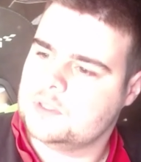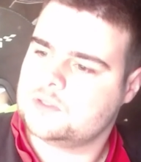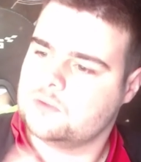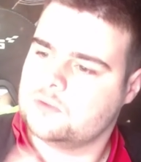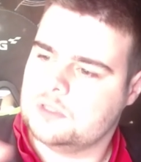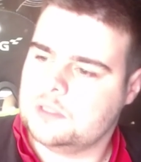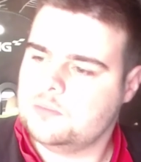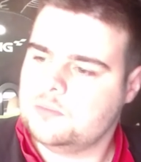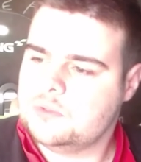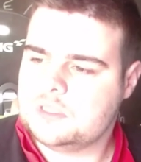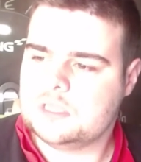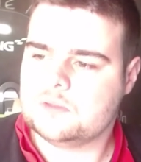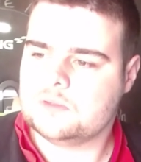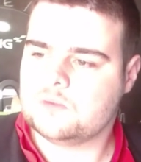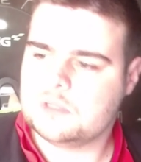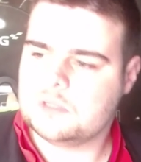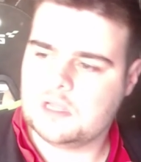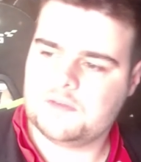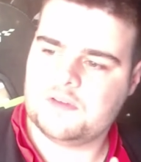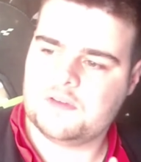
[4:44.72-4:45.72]
que début de saison
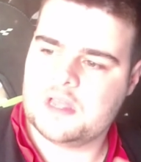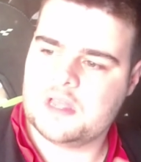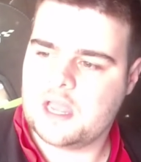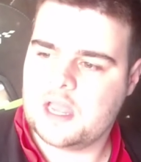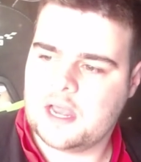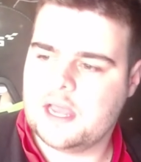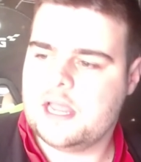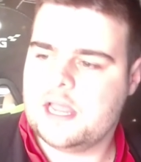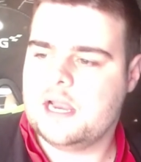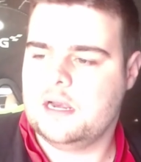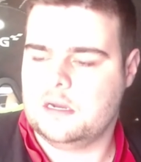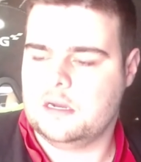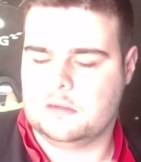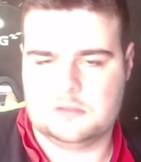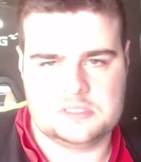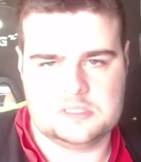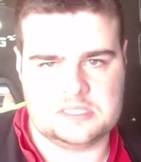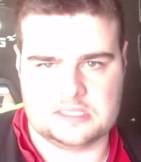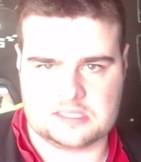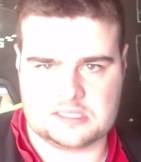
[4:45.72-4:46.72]
df F1 IRL,
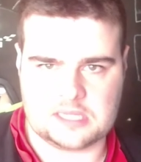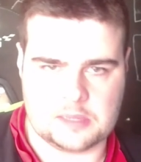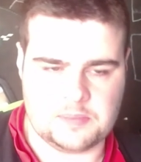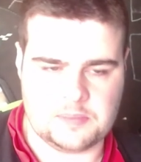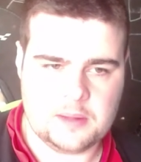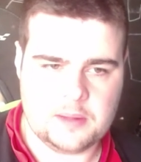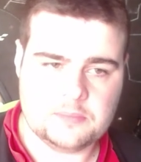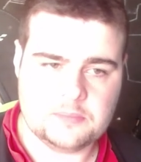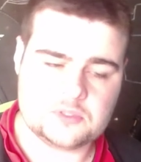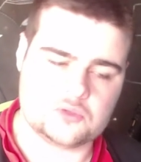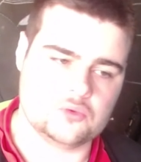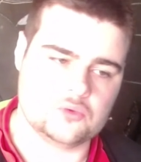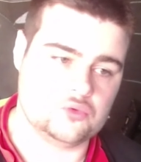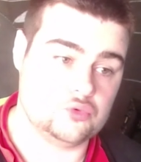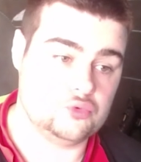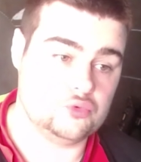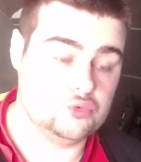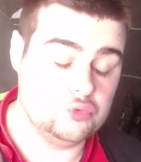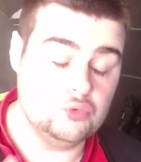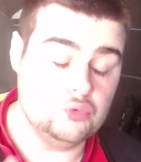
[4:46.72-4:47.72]
ça serait bien, puisque
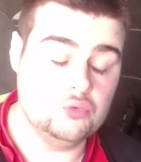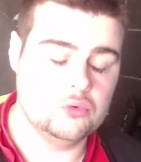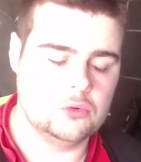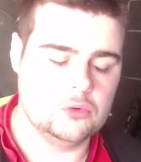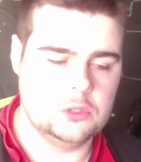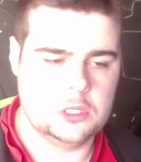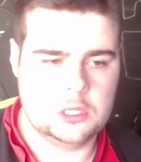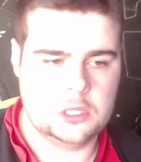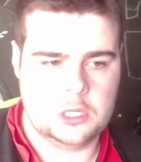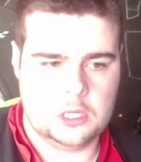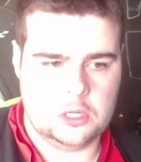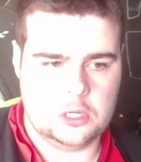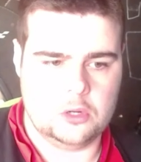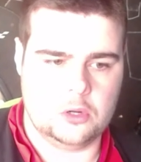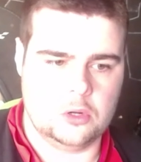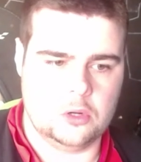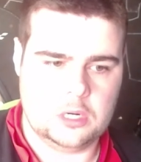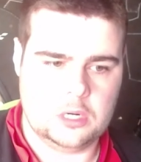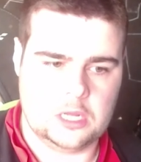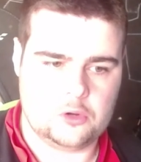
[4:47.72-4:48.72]
tout
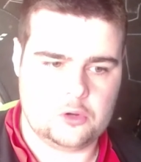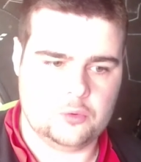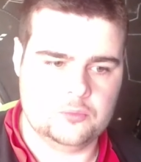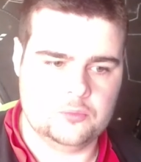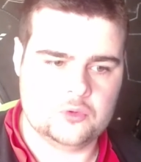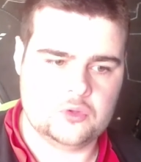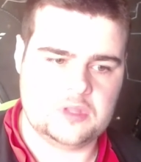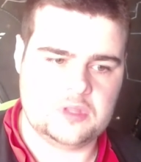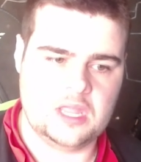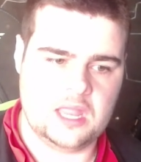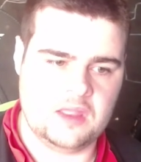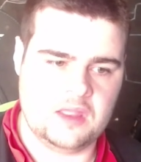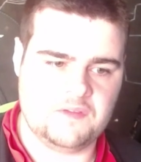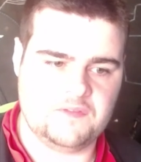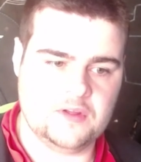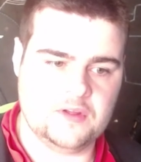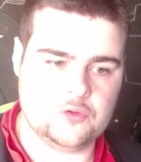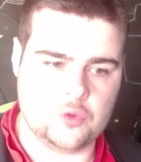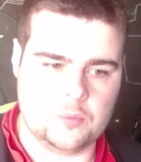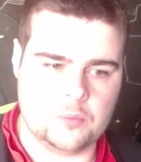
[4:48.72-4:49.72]
euh, la communauté
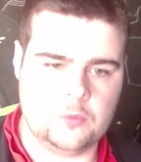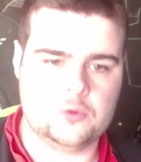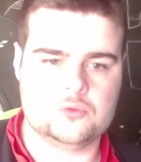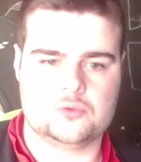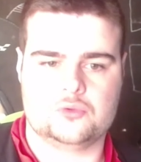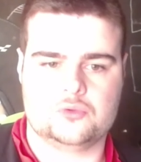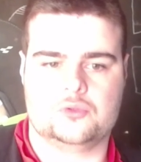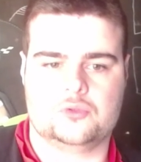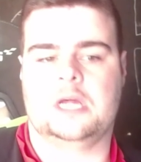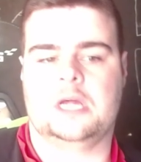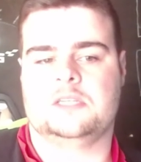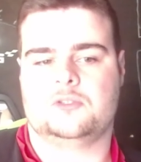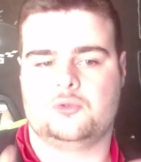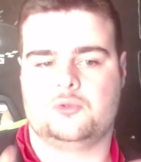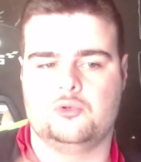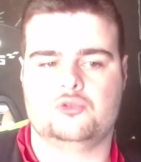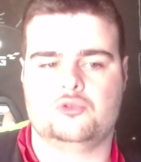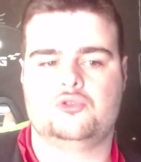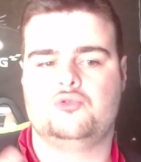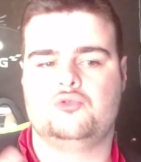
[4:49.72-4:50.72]
F1 demande à ce
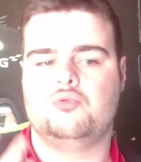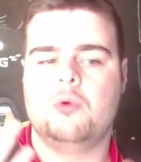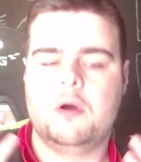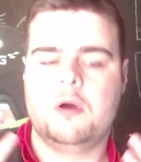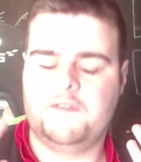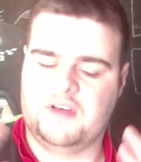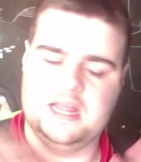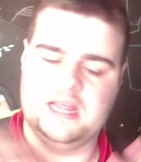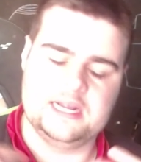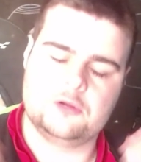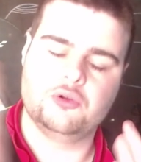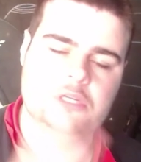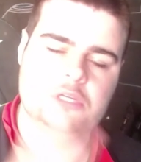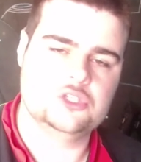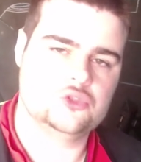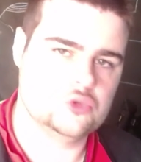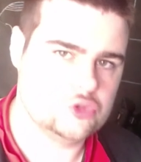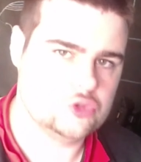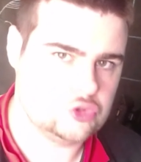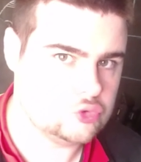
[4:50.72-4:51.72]
que soit, enfin que les
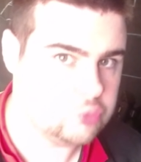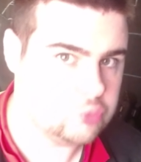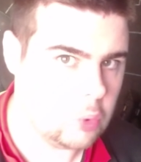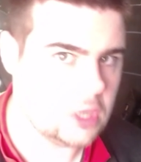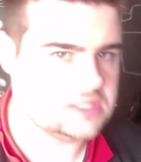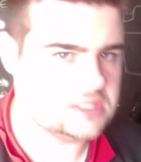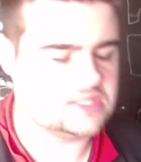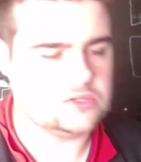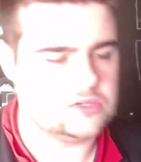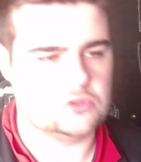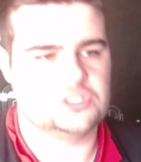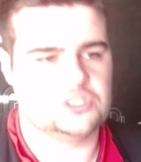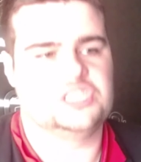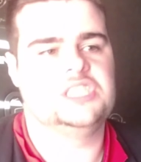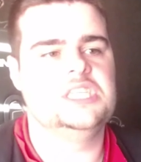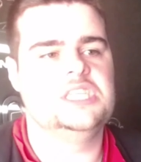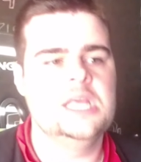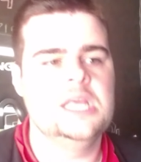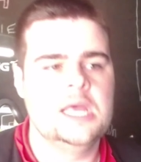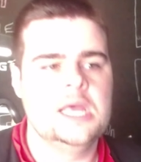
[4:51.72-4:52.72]
jeux soient
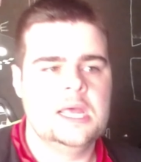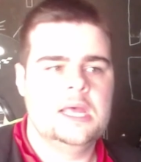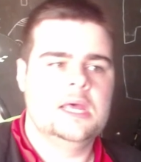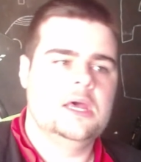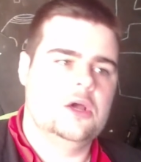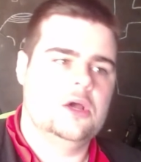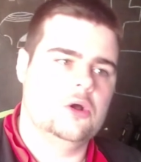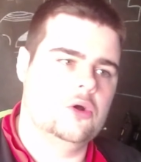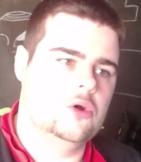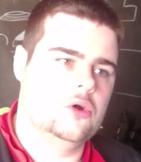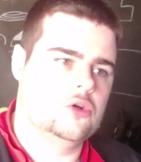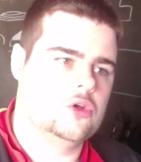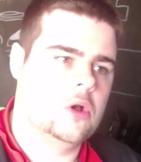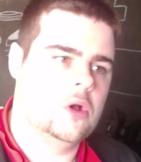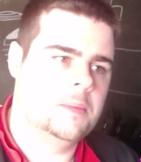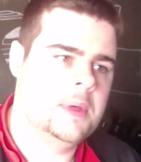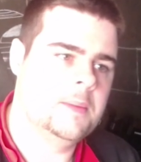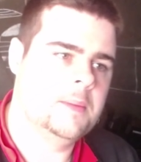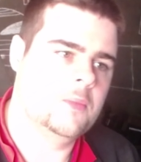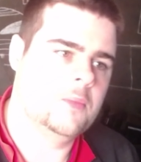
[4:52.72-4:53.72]
sortis euh, quand
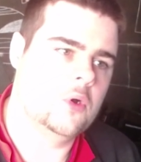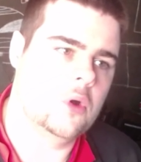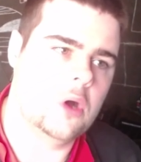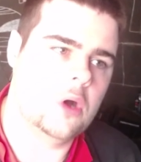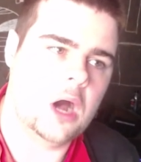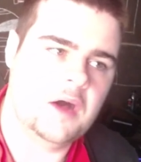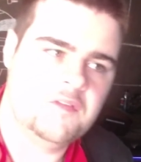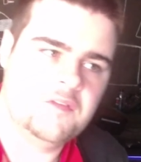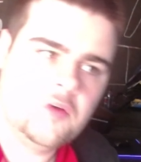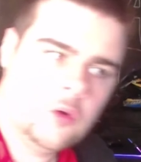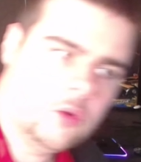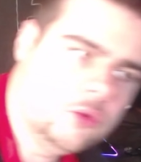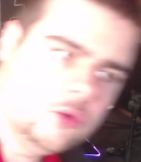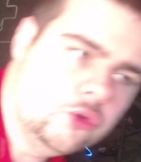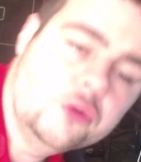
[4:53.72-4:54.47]
même euh, avant le